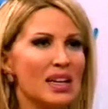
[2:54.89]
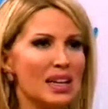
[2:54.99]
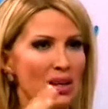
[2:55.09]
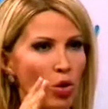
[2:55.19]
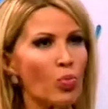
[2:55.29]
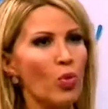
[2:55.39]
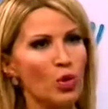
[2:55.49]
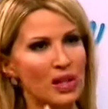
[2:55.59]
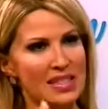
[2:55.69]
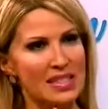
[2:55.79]
e, o
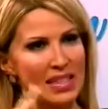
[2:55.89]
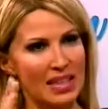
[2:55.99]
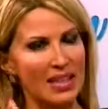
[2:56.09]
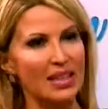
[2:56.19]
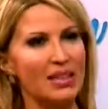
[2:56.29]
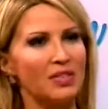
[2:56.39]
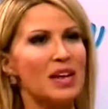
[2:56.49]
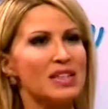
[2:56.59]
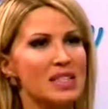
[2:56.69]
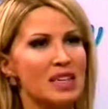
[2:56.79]
bölgesindeki
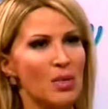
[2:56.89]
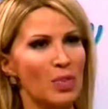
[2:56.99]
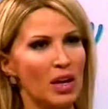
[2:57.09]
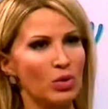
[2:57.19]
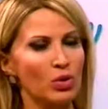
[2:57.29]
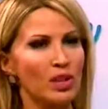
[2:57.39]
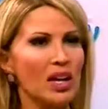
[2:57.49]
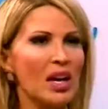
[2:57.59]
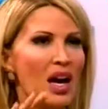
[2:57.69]
fazlalığa bağlı olarak